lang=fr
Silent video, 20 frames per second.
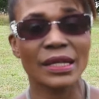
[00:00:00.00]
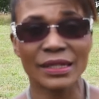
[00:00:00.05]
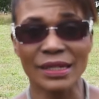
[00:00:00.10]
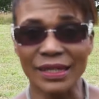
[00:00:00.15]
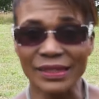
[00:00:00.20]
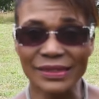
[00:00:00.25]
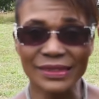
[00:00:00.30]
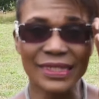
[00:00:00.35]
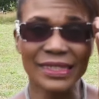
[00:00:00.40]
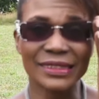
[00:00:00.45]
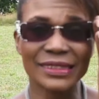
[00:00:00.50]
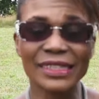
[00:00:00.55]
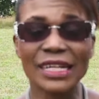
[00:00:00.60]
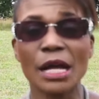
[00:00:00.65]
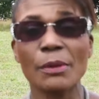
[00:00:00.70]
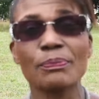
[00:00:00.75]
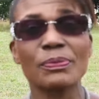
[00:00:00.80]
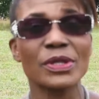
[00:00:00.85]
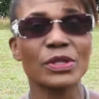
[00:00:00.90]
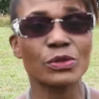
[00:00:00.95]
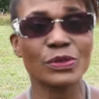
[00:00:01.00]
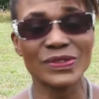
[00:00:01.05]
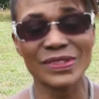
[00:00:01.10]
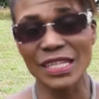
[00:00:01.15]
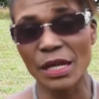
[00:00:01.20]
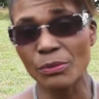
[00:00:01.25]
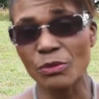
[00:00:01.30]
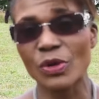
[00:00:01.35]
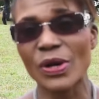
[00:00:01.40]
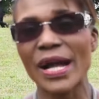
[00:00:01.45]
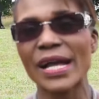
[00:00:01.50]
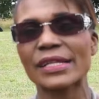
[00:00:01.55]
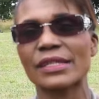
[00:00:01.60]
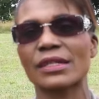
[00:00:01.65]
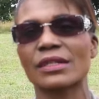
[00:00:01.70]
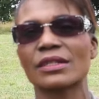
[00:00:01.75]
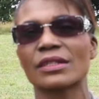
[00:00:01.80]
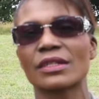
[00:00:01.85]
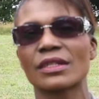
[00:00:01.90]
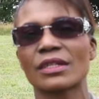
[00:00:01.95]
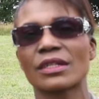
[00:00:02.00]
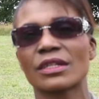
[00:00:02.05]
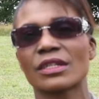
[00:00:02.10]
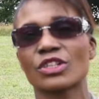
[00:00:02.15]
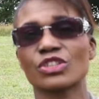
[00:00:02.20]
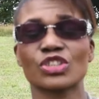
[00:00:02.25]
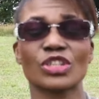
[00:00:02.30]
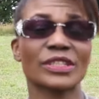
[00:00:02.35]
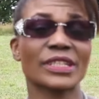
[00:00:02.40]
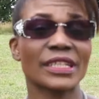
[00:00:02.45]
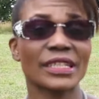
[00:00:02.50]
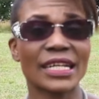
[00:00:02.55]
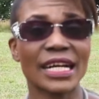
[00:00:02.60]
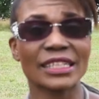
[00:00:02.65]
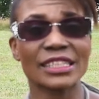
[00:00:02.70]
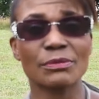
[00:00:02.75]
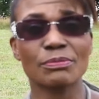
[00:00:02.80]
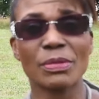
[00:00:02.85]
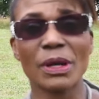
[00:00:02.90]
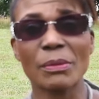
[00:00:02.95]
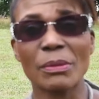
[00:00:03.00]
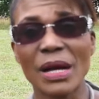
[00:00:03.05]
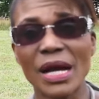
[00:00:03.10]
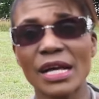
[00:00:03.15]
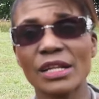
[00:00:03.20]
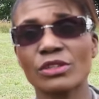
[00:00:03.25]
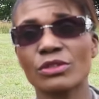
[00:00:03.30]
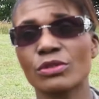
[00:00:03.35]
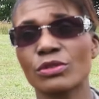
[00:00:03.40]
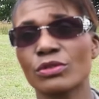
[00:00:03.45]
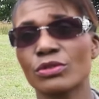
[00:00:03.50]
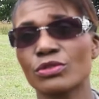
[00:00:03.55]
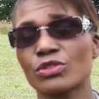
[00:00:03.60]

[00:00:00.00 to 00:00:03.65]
Cancer Thérapie, le samouraï. J'en ai regardé pas mal.